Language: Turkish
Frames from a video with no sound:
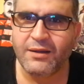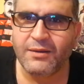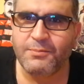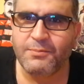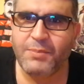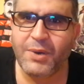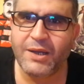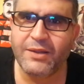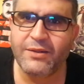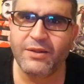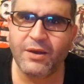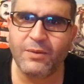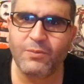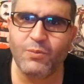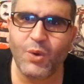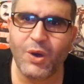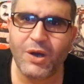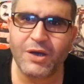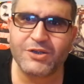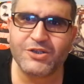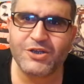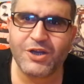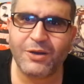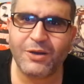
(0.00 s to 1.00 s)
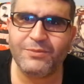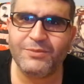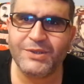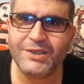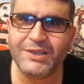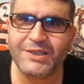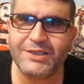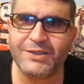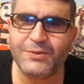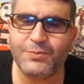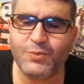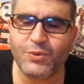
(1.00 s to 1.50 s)
Benden bu
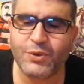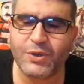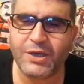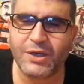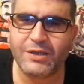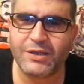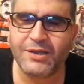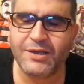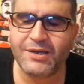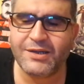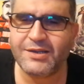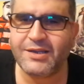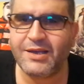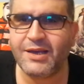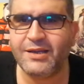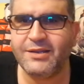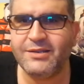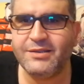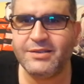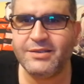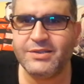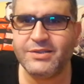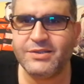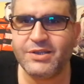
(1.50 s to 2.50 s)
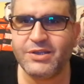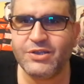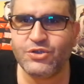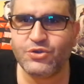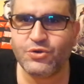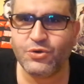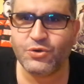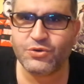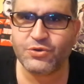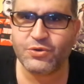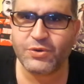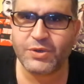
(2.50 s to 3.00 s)
akşamlık bu kadar. Kendinize
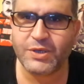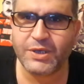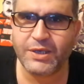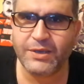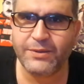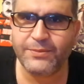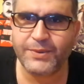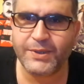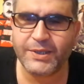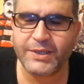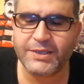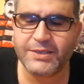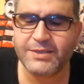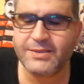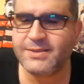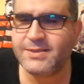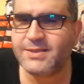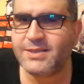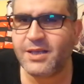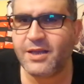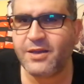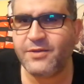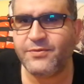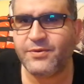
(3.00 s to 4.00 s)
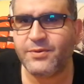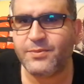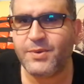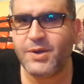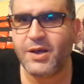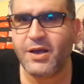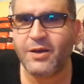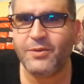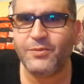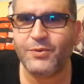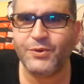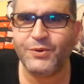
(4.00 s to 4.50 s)
çok çok iyi bakın. Sayfama
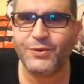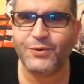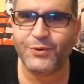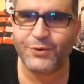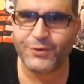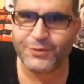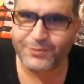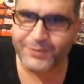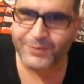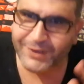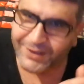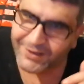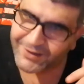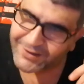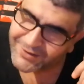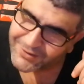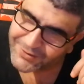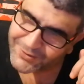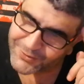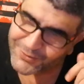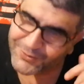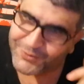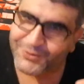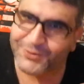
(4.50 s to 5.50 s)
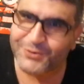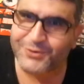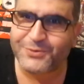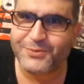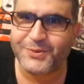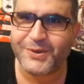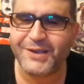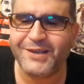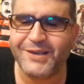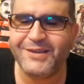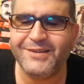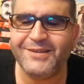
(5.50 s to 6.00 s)
abone olmayı
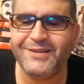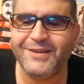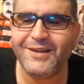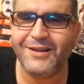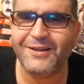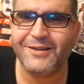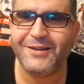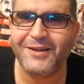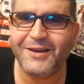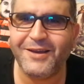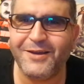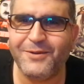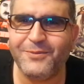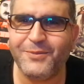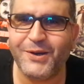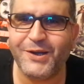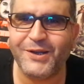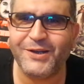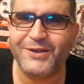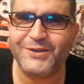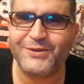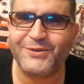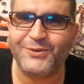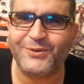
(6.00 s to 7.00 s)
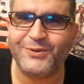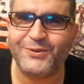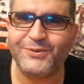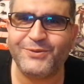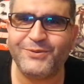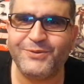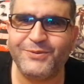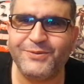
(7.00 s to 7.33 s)
unutmayın. Allah'a emanet olun.